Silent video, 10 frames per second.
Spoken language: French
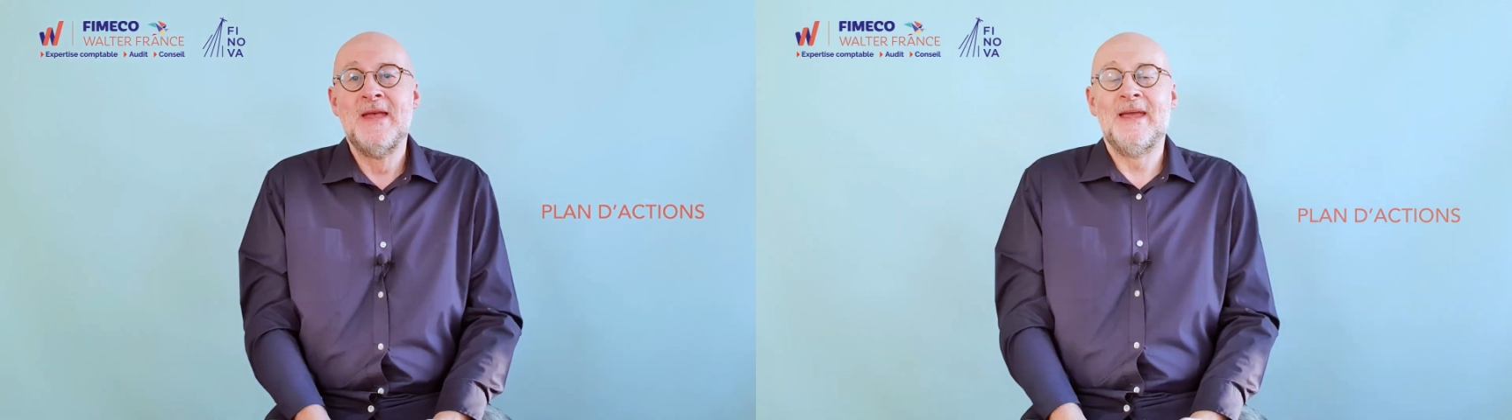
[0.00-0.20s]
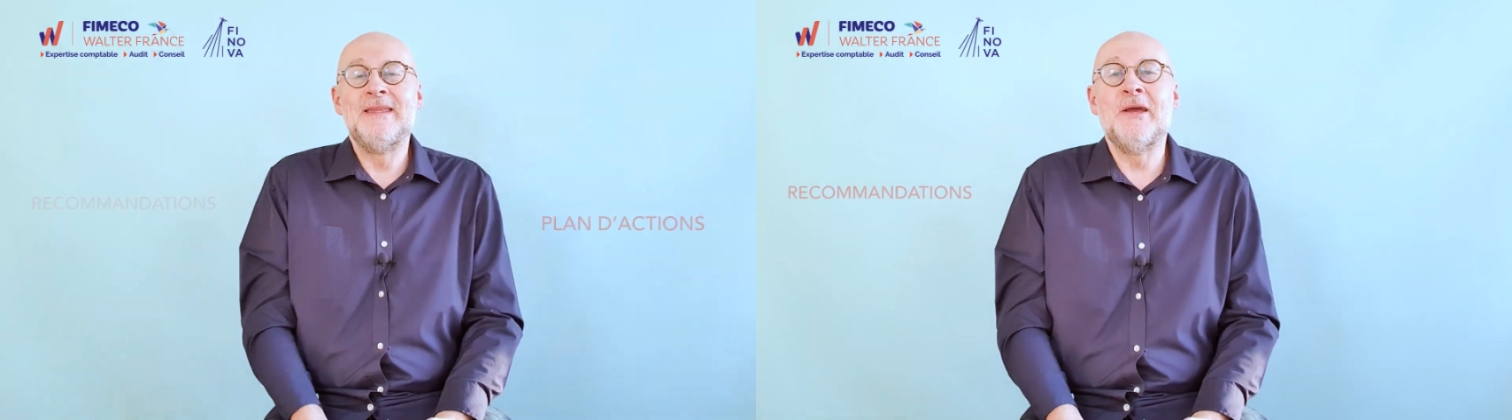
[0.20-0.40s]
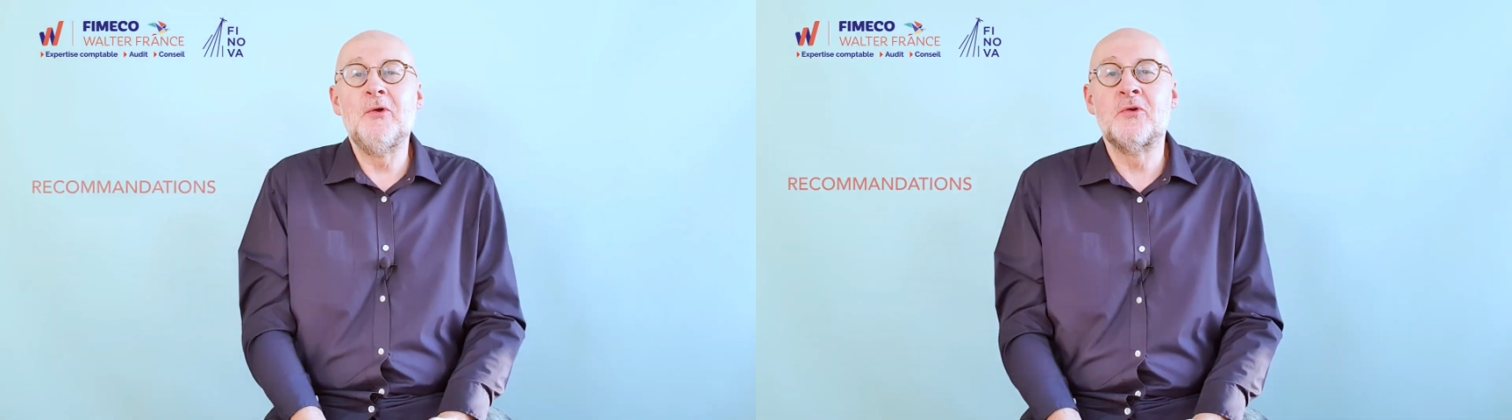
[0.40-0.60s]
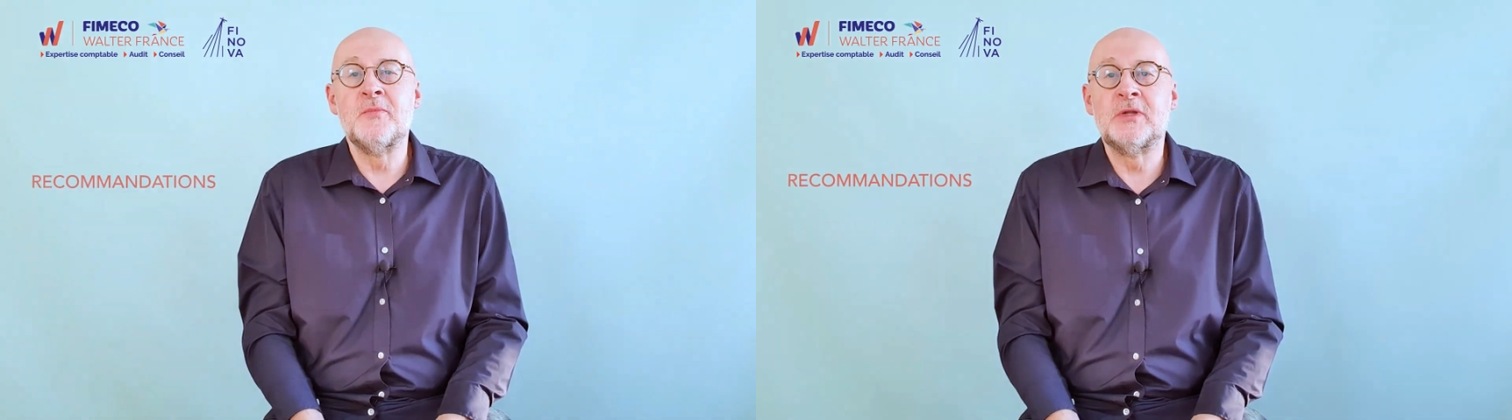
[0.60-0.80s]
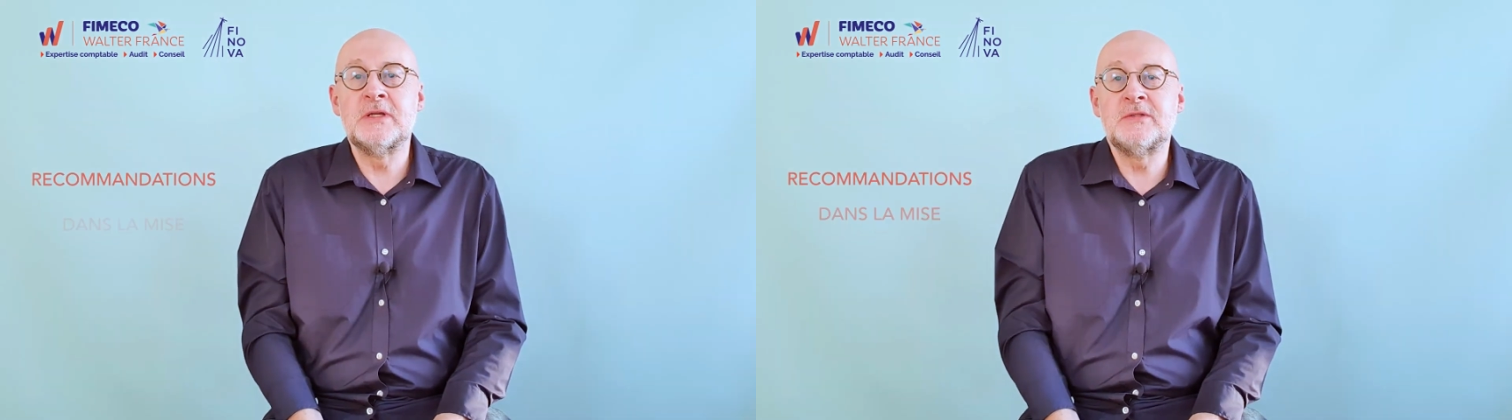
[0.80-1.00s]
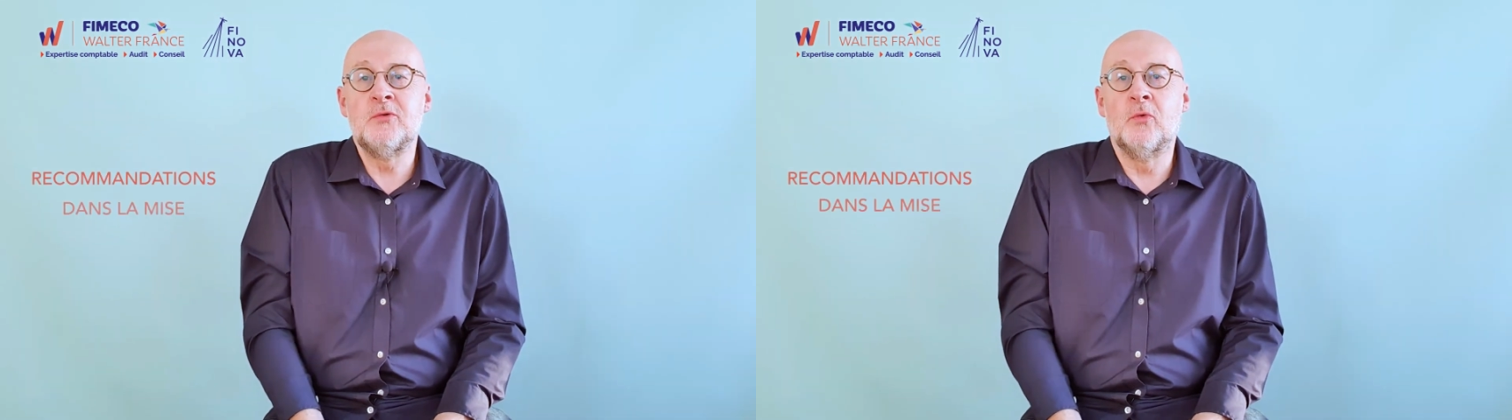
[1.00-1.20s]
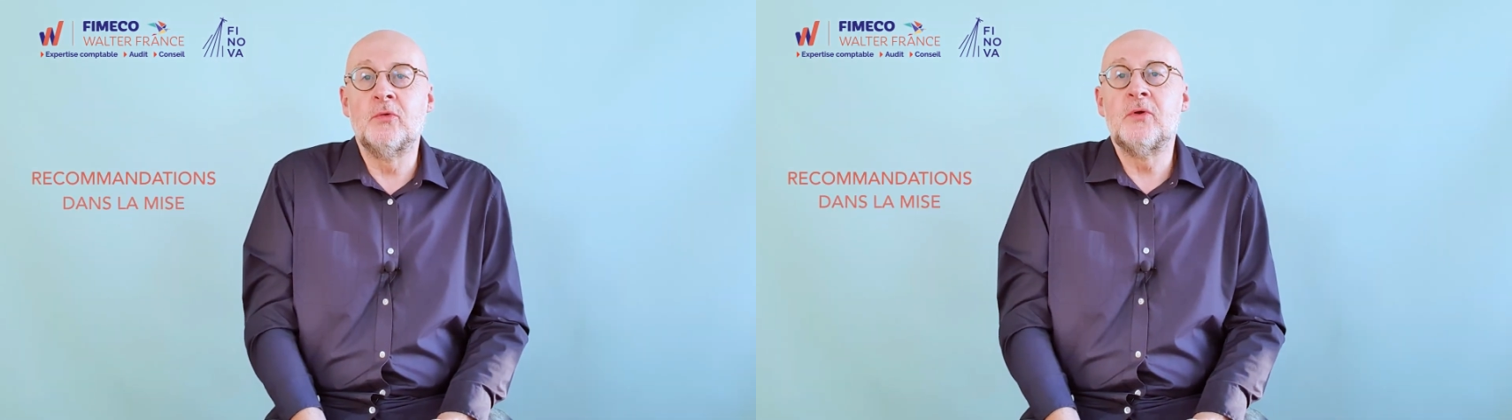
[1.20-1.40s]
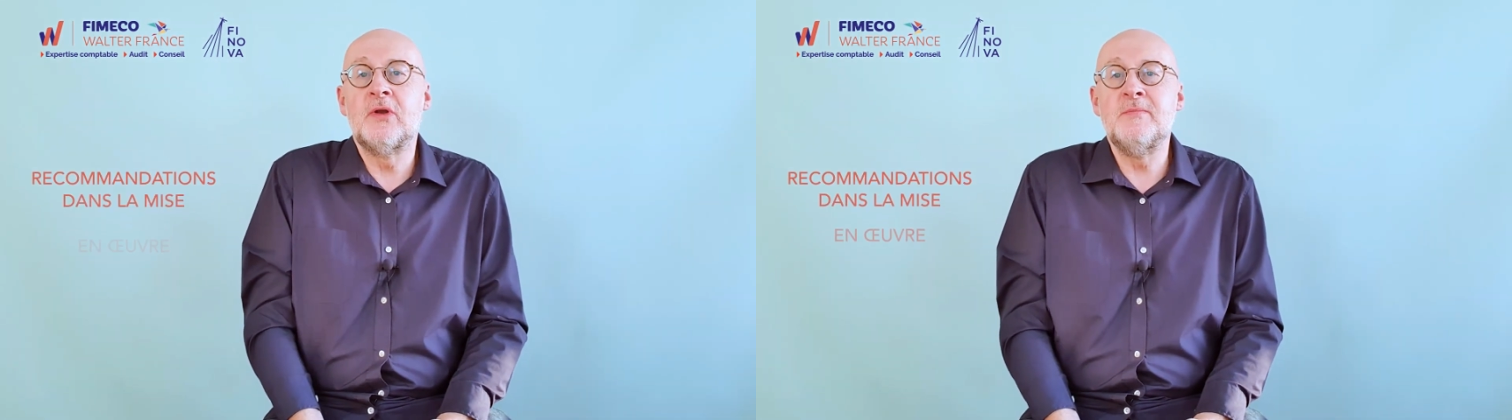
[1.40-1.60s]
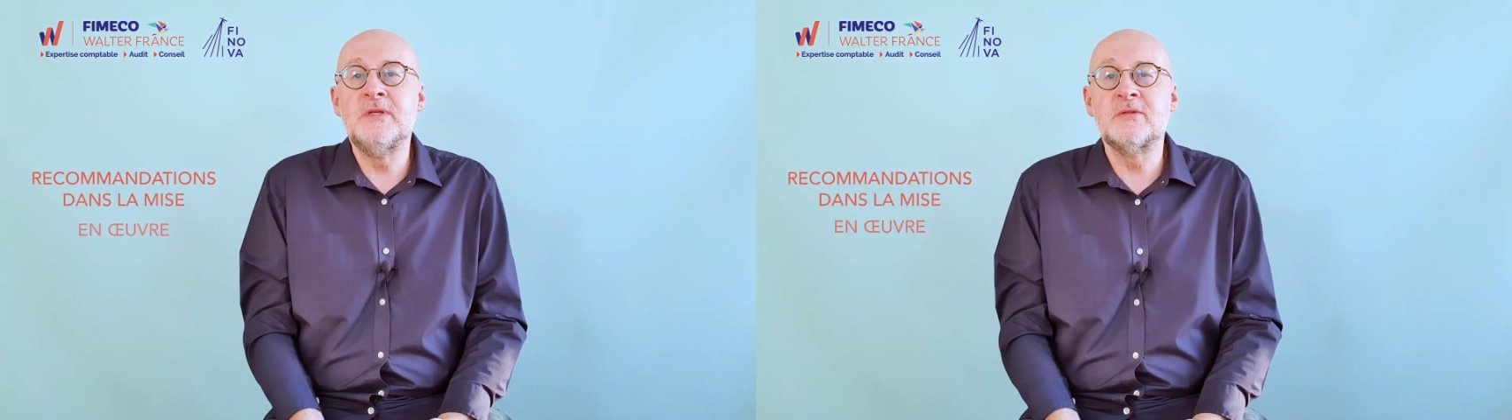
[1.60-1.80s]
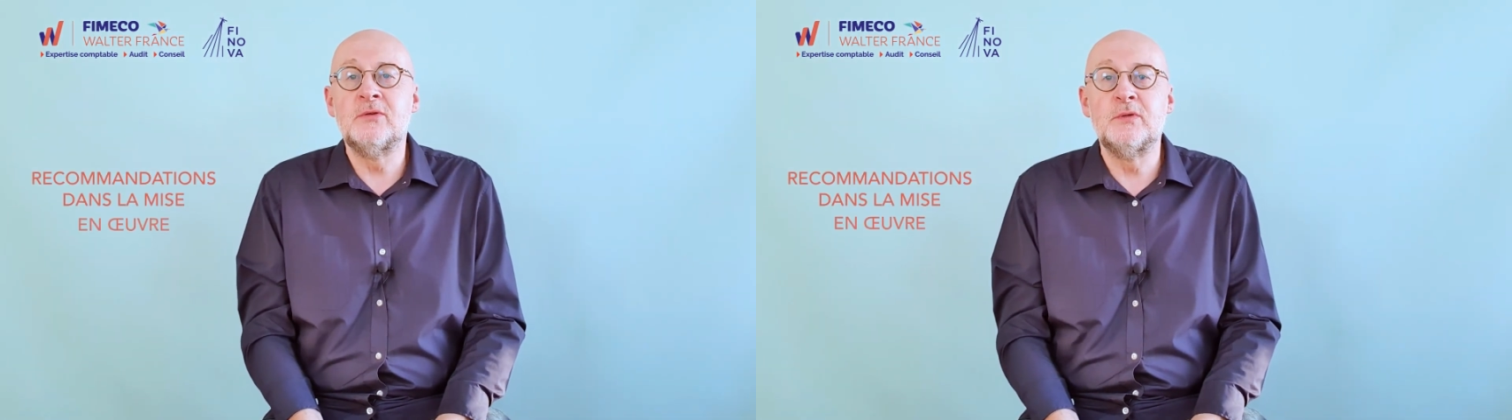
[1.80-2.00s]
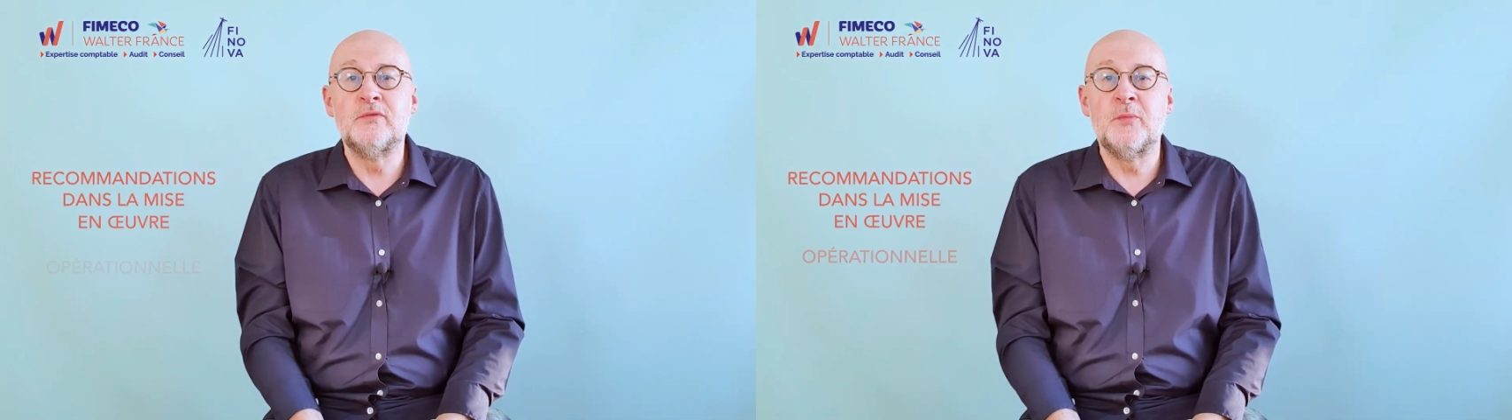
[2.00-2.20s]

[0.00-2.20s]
et des recommandations dans la mise en œuvre